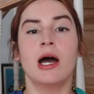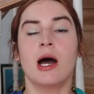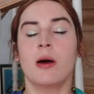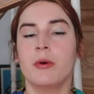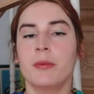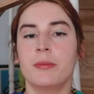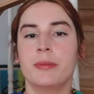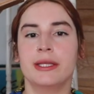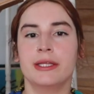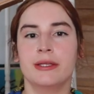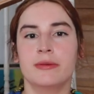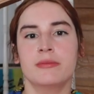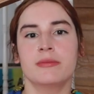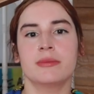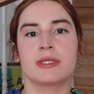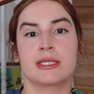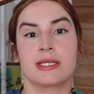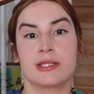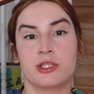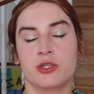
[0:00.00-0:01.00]
Ama
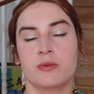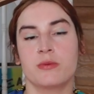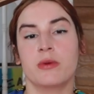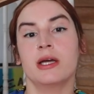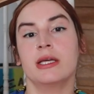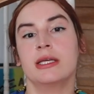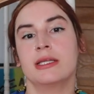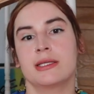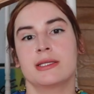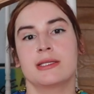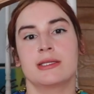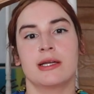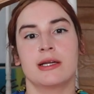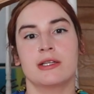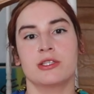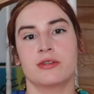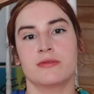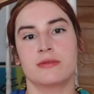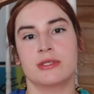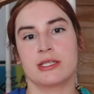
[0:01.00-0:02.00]
benim saçıma
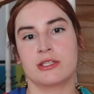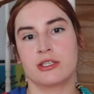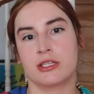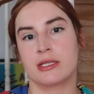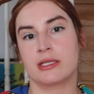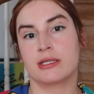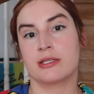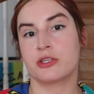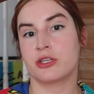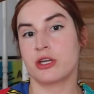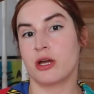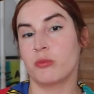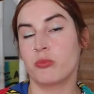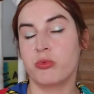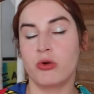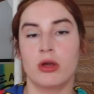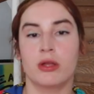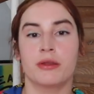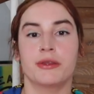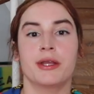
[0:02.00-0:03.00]
Hindistan cevizi içerikli
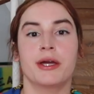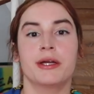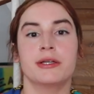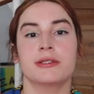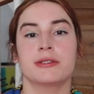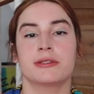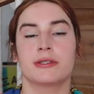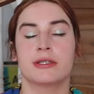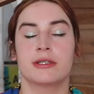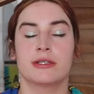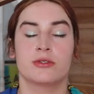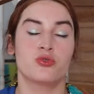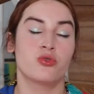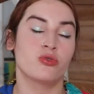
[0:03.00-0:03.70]
şampuanlar e,